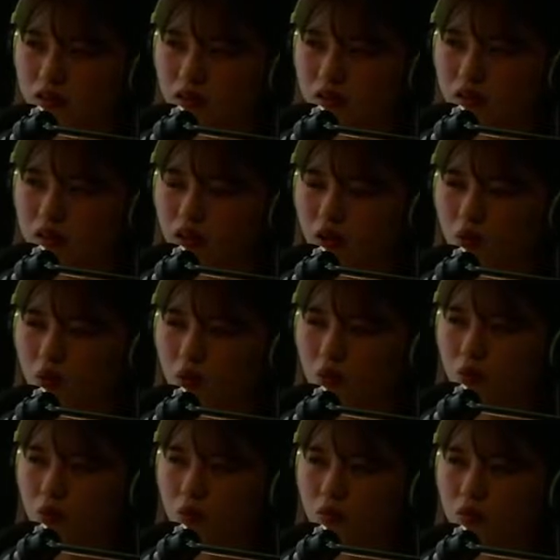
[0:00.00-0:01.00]
で
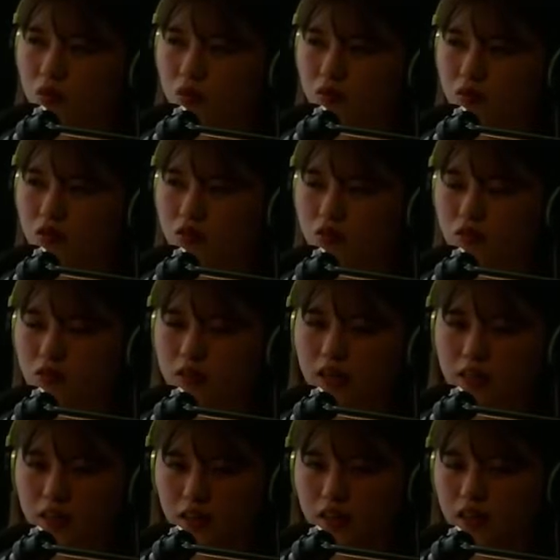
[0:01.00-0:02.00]
こう
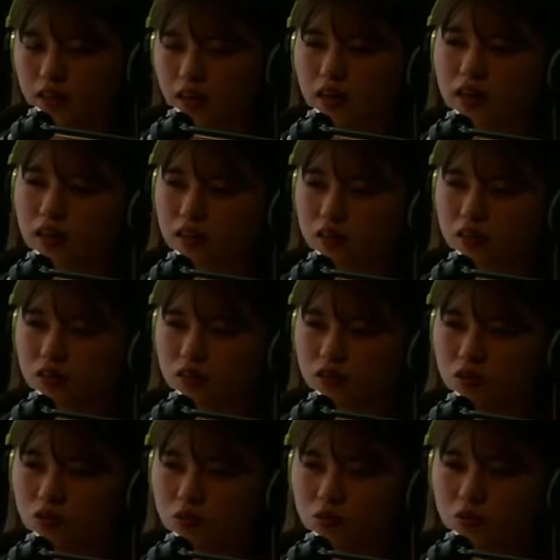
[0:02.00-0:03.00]
3人が
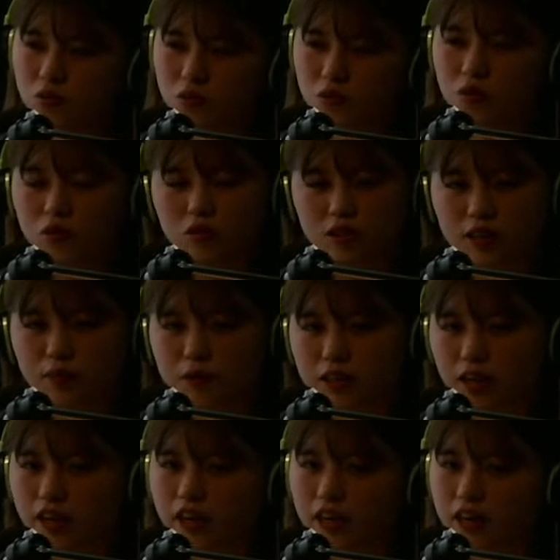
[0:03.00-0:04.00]
超能力者み
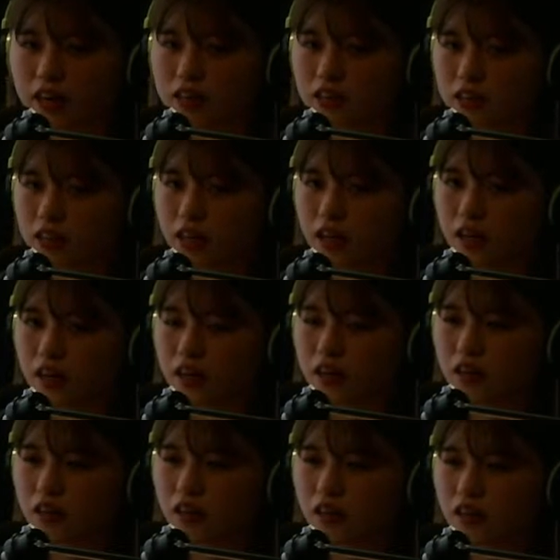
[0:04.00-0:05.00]
たいな感じで
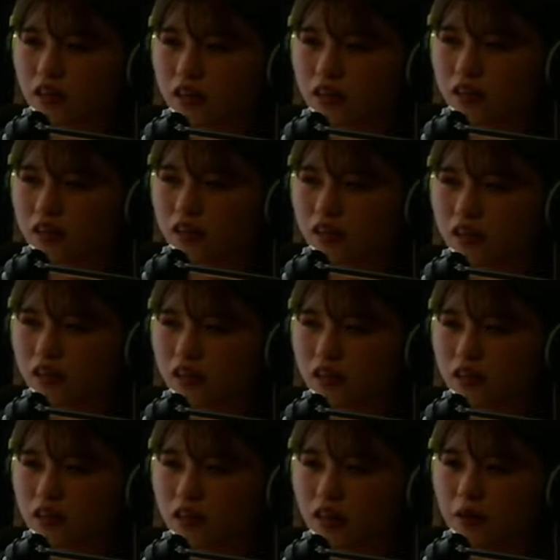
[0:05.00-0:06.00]

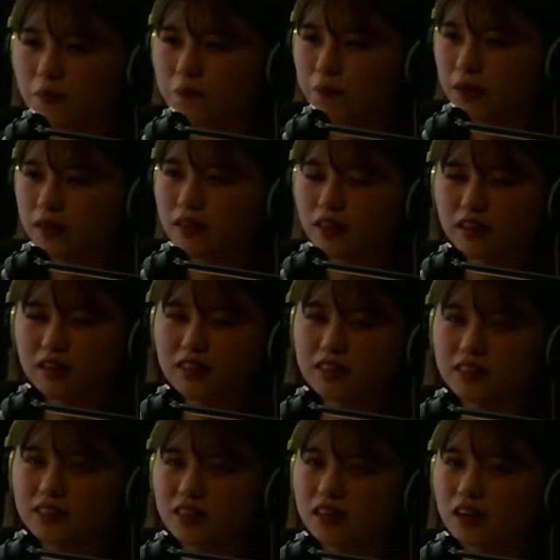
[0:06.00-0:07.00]
手パッてか
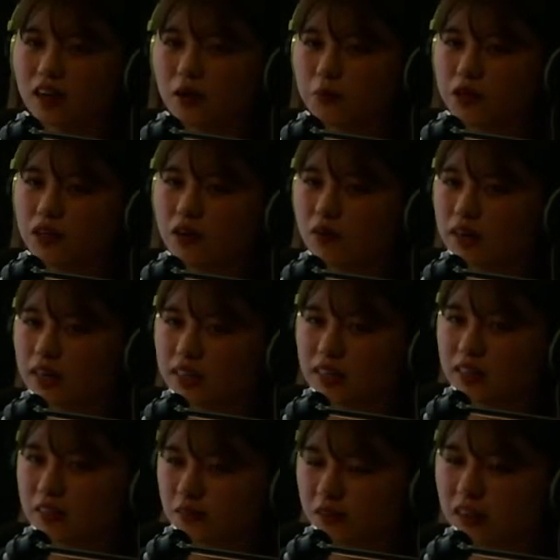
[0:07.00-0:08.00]
ざしたら花瓶が割れた
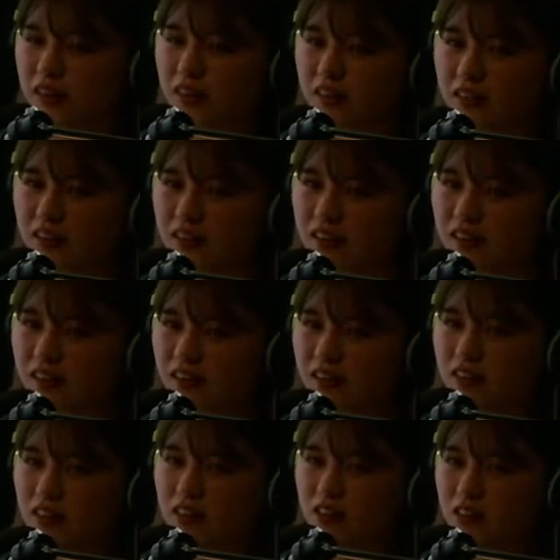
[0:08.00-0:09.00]
りとか
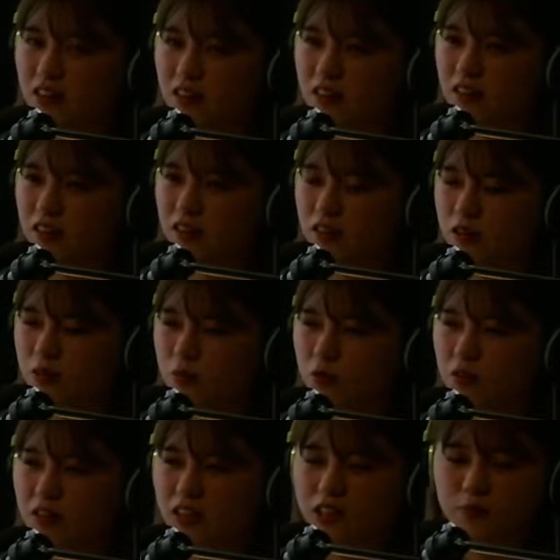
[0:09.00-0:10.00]

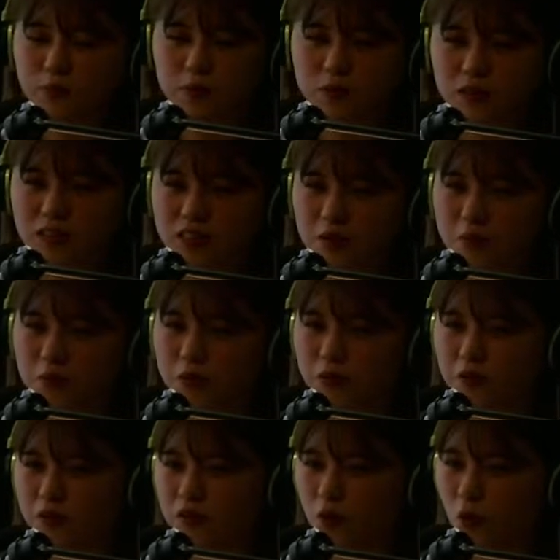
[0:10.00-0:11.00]
持ったスプーンが全
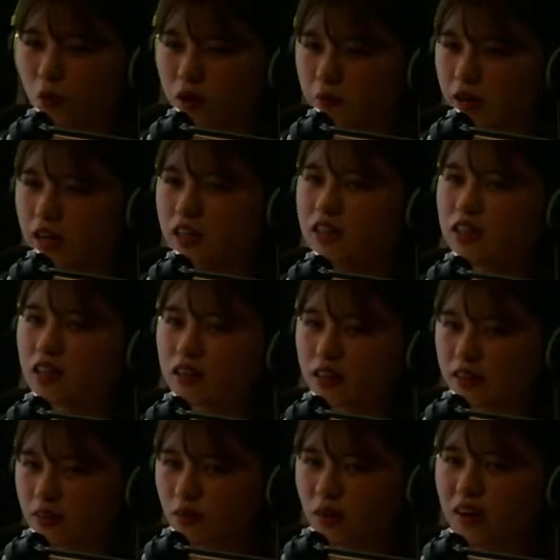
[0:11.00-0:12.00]
部折れ曲がっちゃっ
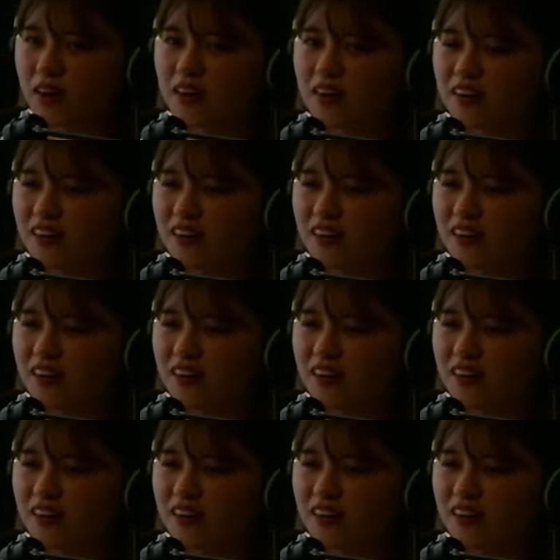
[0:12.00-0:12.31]
たりとか